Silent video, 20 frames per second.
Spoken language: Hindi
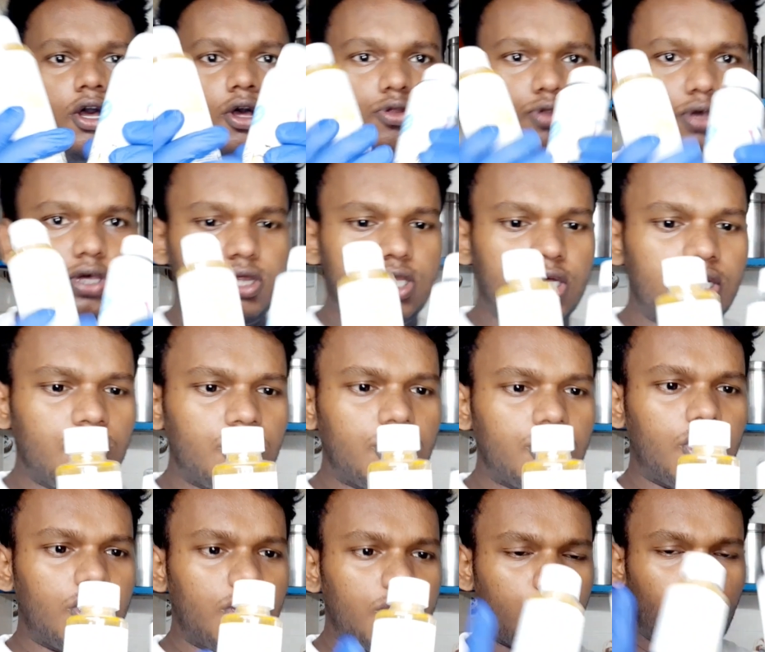तो ये तीन
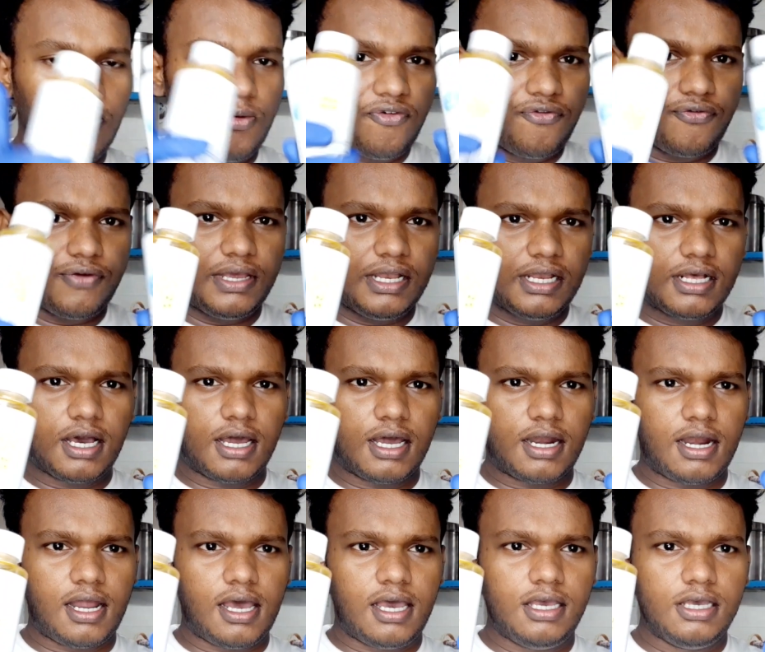कलर को भी फील
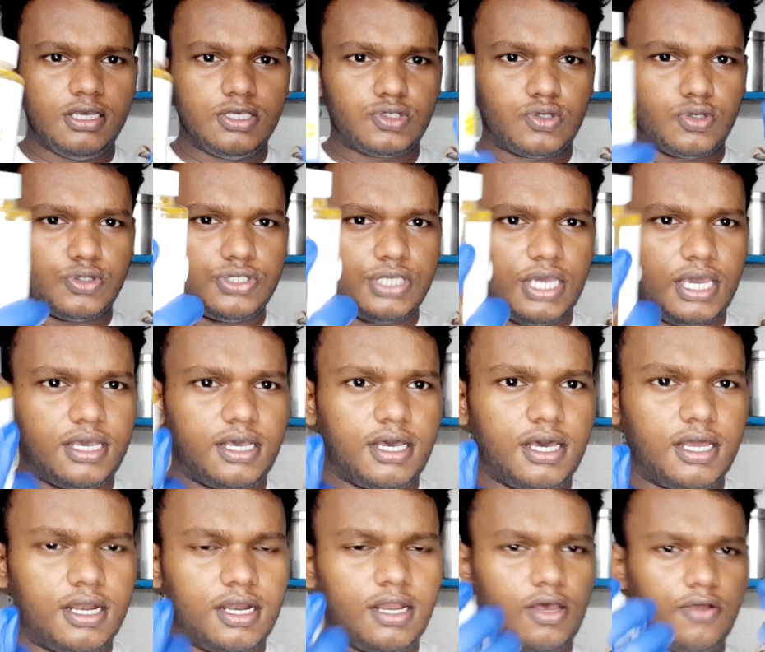करना है इसको शेक
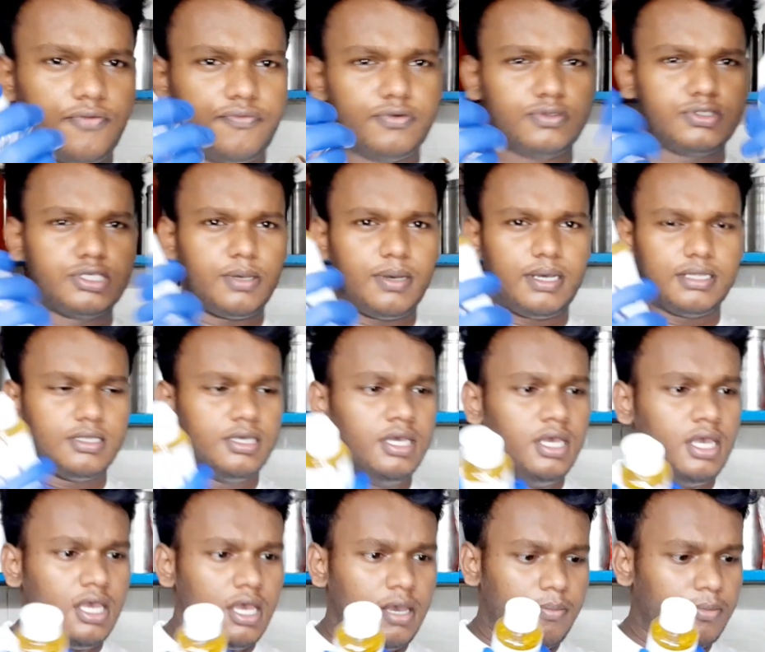करना है फिर उसके बाद
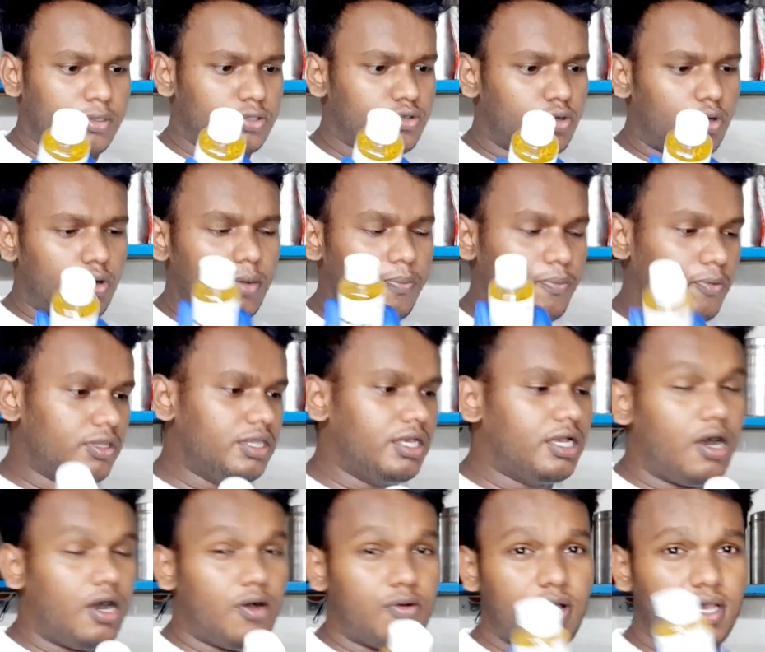मैं इसको आपको
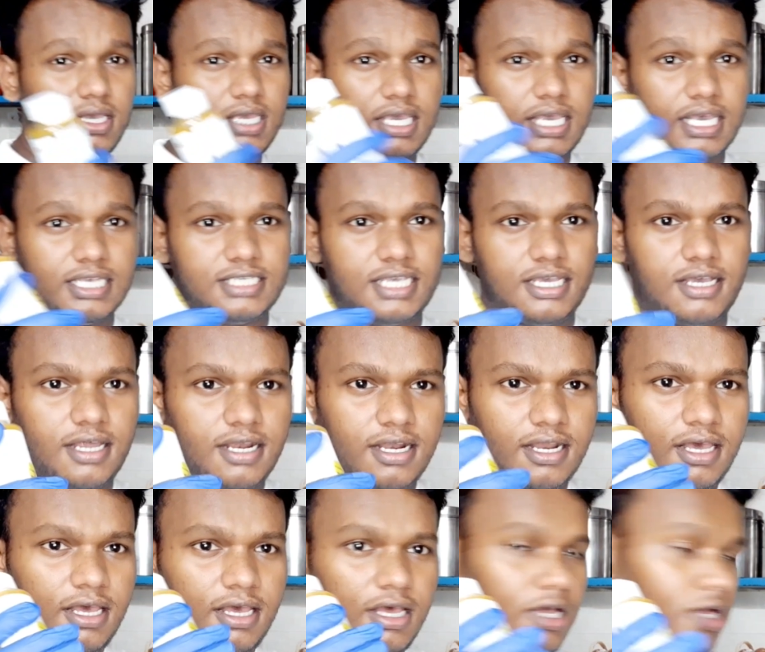दिखाऊंगा कि कैसे
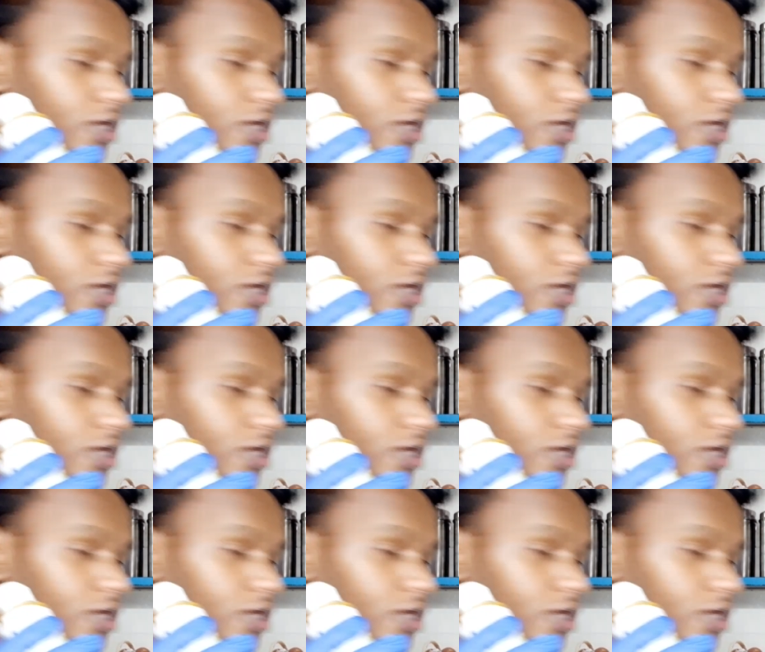करना है